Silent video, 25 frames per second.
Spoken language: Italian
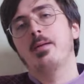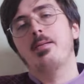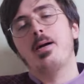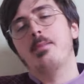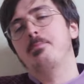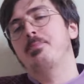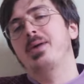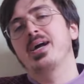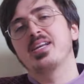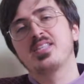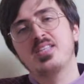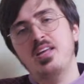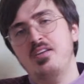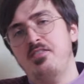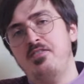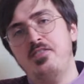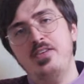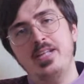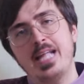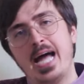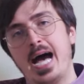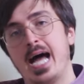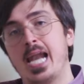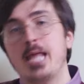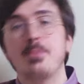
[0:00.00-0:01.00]
a, parte il
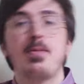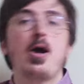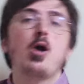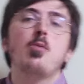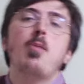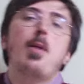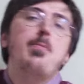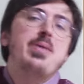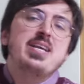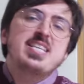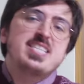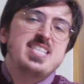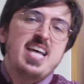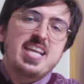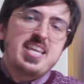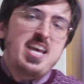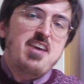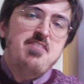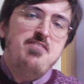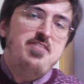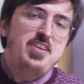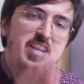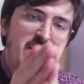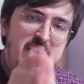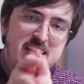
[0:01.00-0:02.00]
finale, ma come pensate
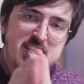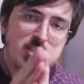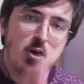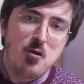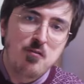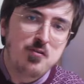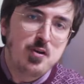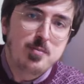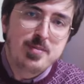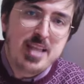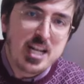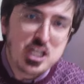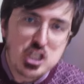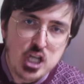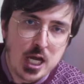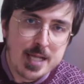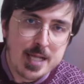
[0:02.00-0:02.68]
che finisca un film del